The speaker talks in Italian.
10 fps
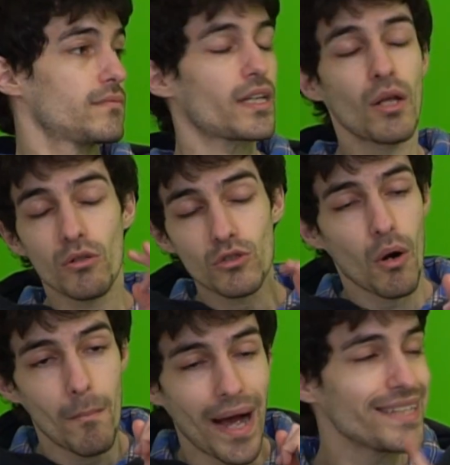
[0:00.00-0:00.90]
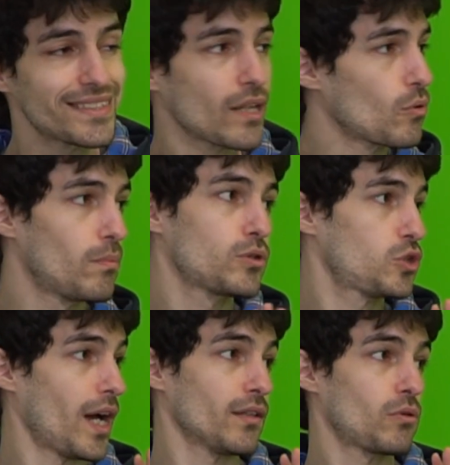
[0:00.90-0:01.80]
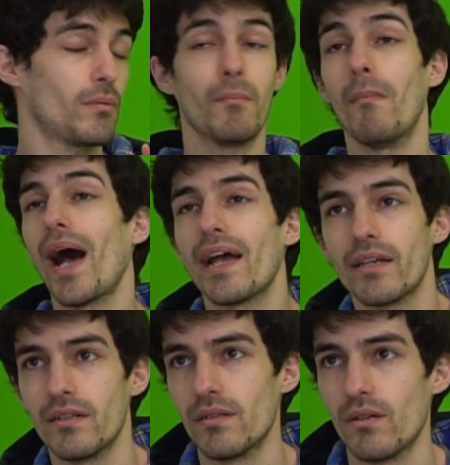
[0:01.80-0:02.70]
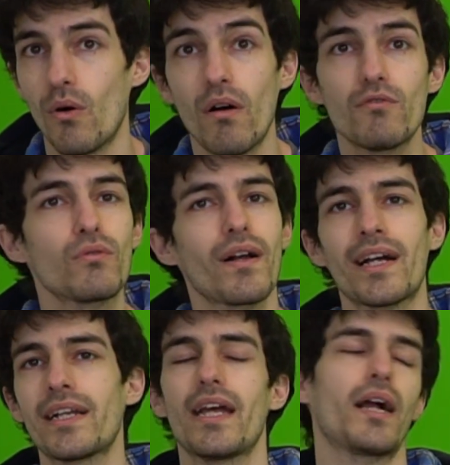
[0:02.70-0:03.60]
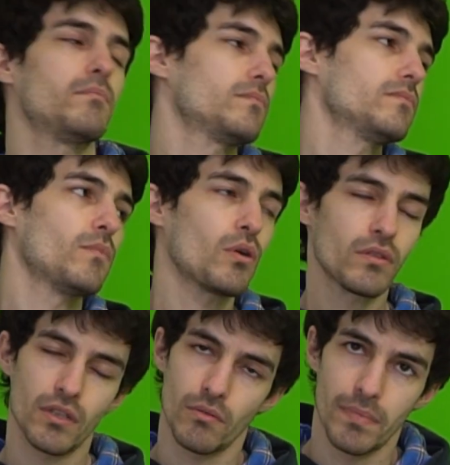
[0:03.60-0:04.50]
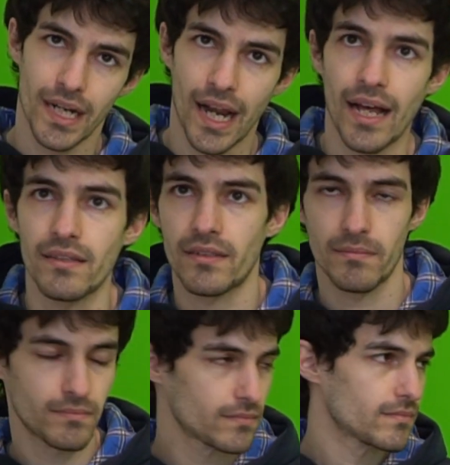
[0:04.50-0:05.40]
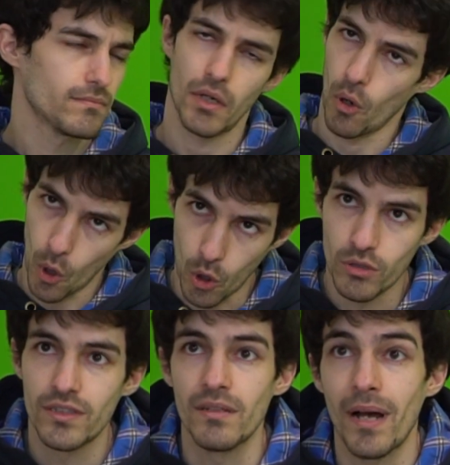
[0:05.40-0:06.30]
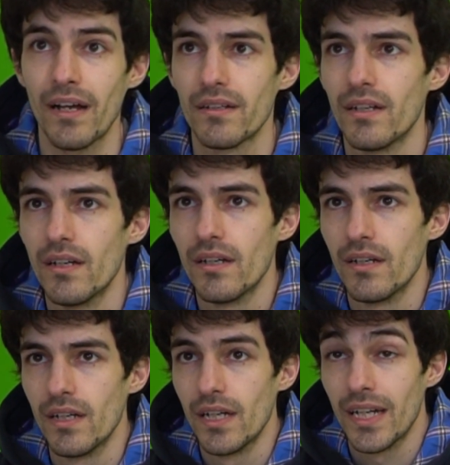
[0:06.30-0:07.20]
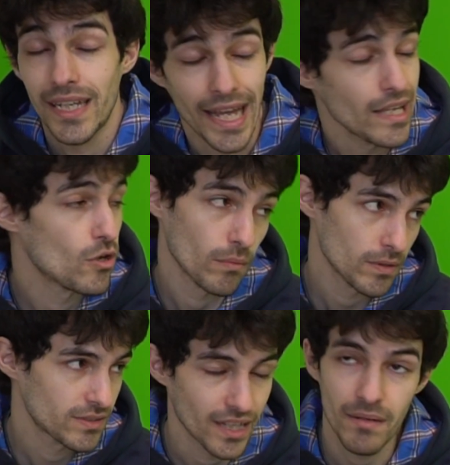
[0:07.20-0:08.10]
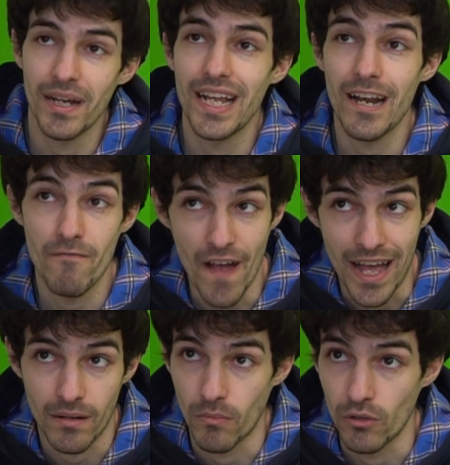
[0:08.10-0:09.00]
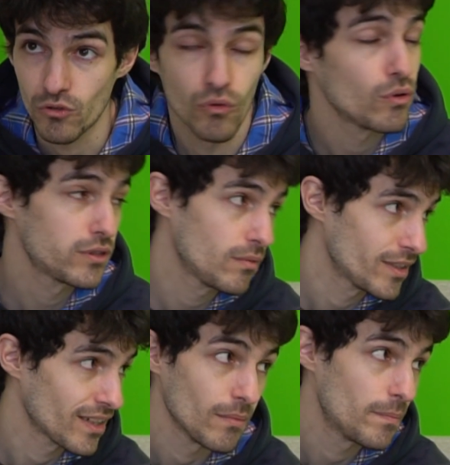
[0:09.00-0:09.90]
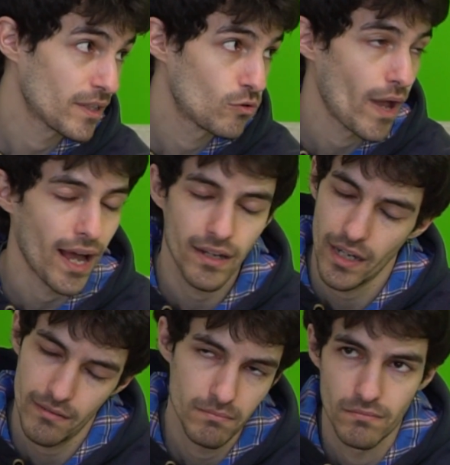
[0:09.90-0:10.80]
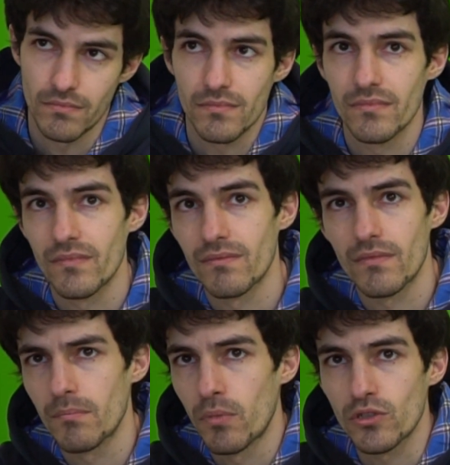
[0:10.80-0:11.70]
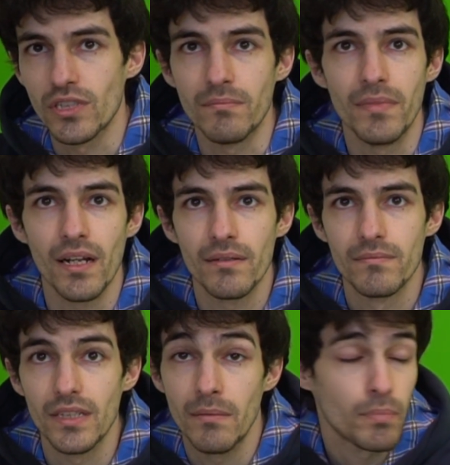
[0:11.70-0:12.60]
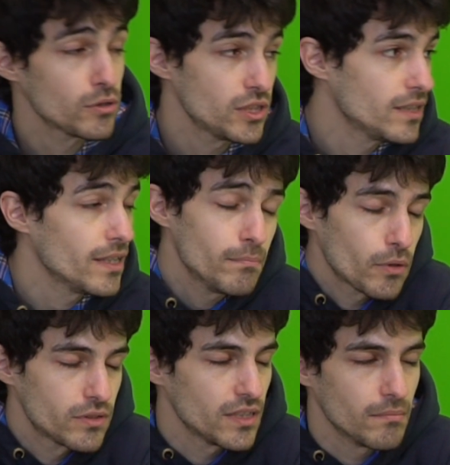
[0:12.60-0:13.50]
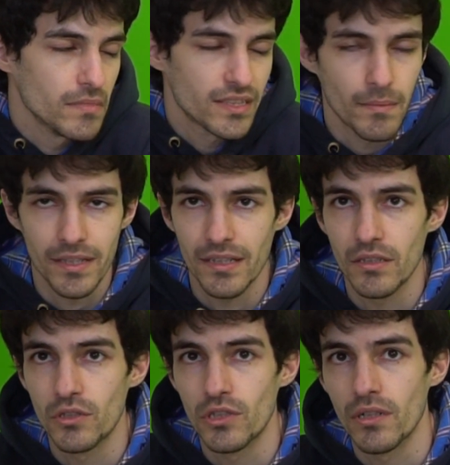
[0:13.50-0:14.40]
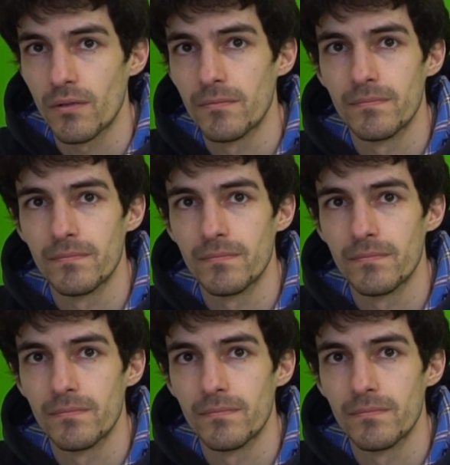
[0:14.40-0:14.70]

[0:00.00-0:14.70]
che non sono mai stato bocciato, mai. Ho avuto una carriera, non dico brillante, però ottima, che io possa rimanere fermo sull'ultimo esame per due anni, possibile. Impossi- impossibile, mi stai prendendo in giro.